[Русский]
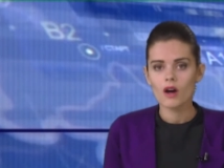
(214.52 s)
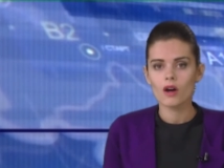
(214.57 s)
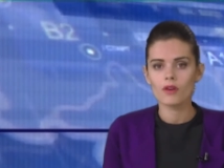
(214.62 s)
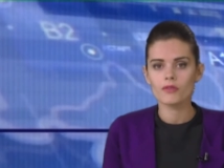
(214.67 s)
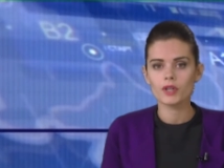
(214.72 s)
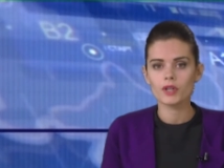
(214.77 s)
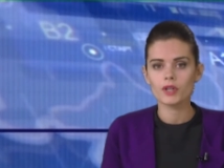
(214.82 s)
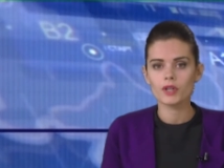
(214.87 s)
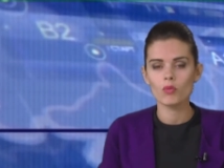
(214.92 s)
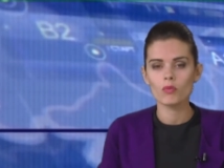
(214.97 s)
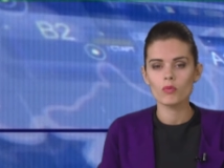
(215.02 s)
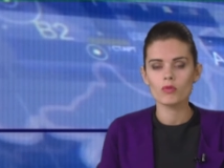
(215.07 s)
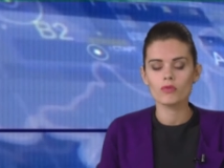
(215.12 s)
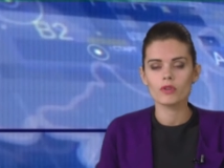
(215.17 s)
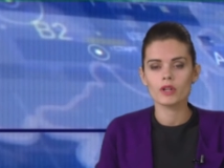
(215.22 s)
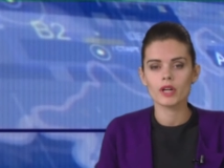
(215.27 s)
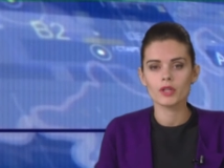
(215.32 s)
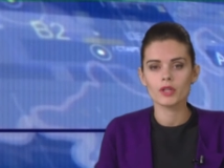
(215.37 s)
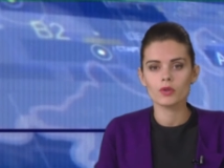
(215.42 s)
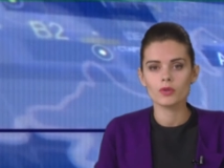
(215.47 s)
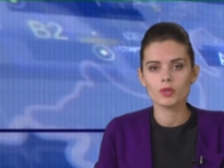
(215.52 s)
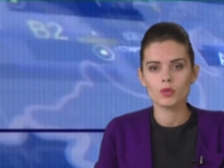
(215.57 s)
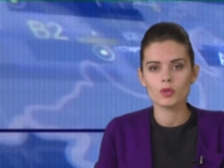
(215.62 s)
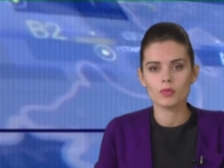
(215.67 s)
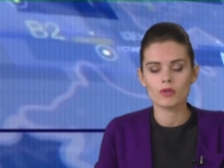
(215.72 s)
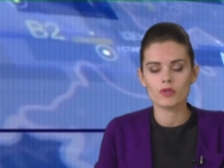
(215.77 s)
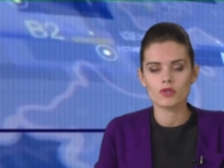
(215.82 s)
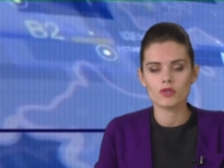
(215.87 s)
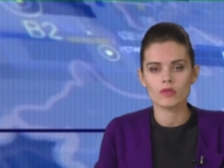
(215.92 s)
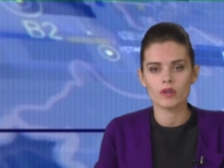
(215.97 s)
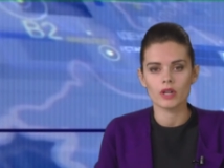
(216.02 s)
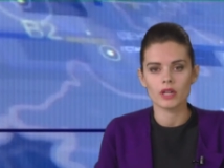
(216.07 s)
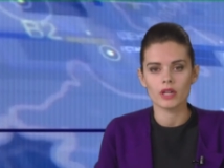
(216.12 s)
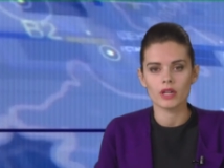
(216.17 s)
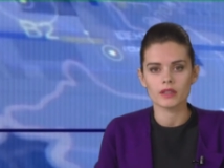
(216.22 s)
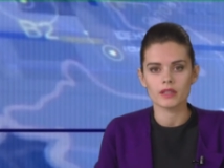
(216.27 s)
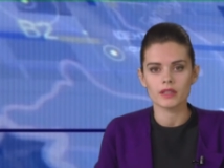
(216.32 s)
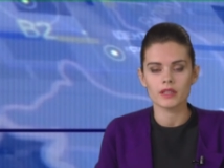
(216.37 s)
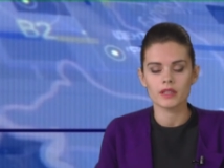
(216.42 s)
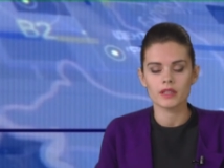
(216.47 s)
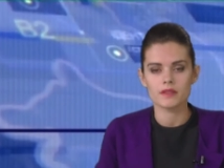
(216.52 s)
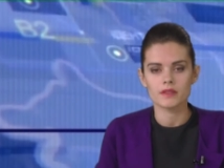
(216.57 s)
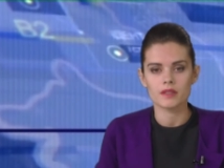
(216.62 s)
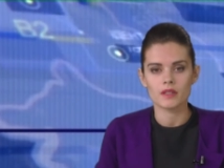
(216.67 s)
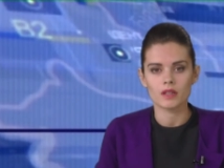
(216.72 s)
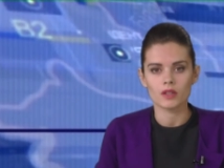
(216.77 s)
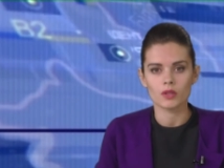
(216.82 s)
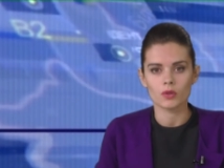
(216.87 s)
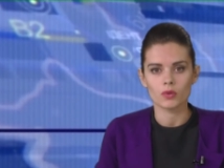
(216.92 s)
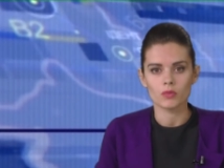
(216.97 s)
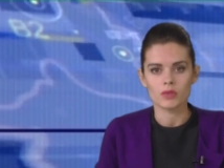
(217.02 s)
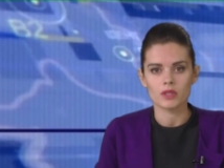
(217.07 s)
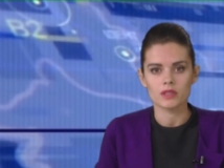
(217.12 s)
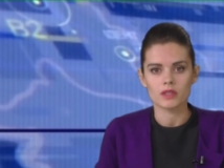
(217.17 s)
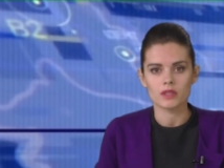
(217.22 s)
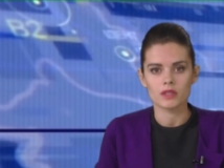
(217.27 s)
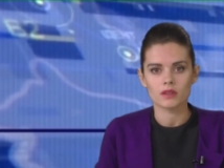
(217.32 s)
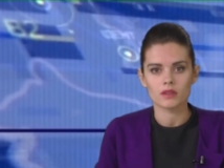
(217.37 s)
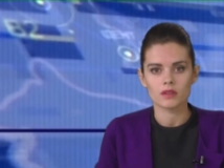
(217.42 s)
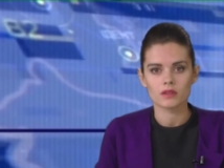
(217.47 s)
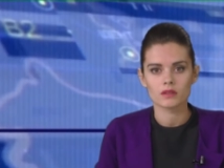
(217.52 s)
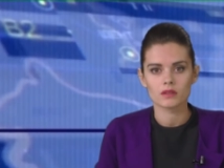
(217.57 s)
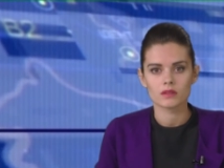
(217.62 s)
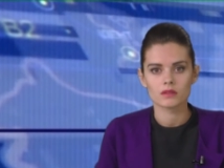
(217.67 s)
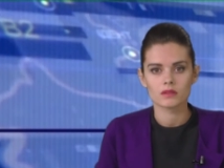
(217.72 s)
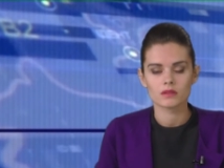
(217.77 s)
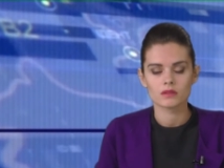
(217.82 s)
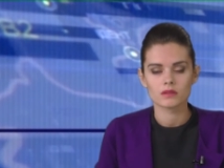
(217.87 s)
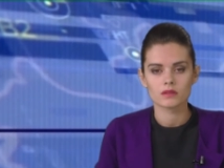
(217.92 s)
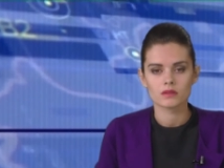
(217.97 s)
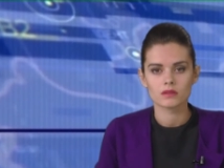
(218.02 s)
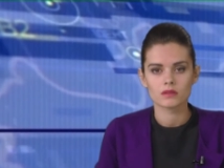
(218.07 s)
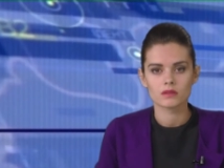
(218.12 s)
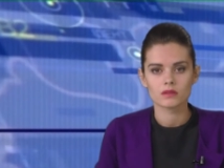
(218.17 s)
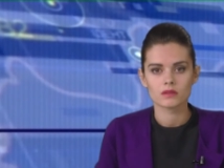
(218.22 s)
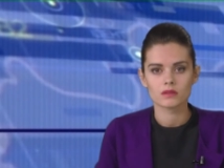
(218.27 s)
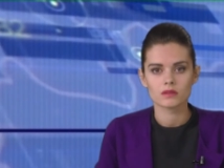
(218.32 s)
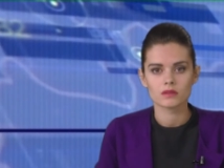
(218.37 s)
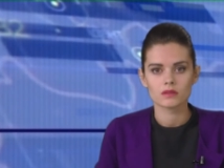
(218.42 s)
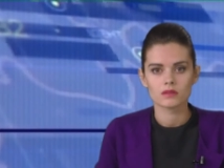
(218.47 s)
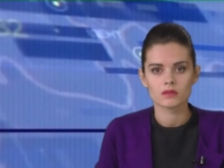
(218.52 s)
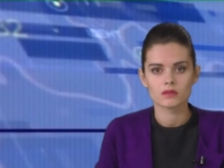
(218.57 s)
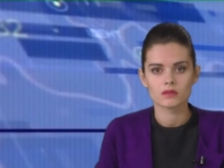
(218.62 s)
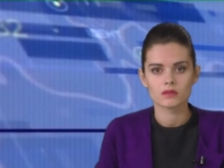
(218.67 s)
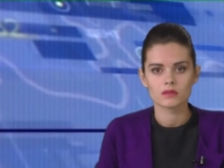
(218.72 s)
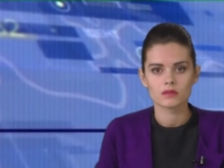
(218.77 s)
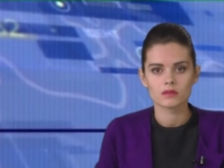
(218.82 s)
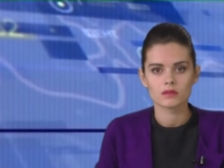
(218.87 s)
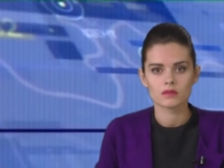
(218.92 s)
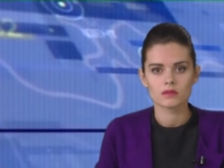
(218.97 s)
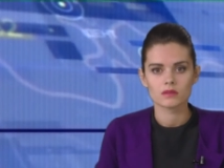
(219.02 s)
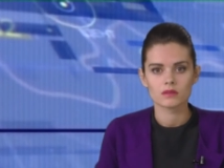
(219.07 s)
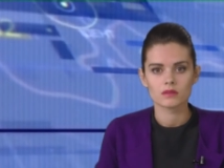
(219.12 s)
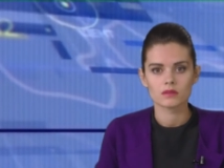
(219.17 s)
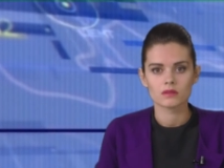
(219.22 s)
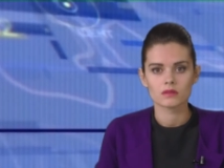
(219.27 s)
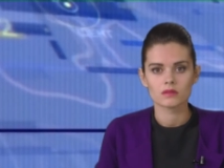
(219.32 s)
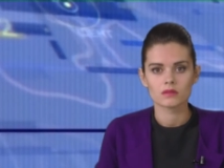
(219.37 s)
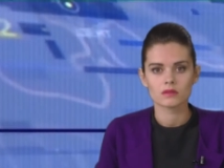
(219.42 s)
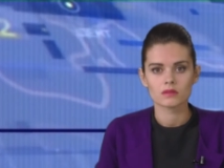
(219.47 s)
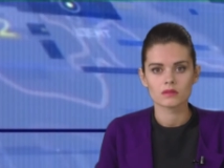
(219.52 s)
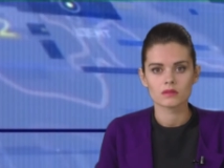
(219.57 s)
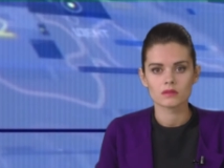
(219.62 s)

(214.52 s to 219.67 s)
А в каком ви районі проживаєте? Який це район міста? РТІ.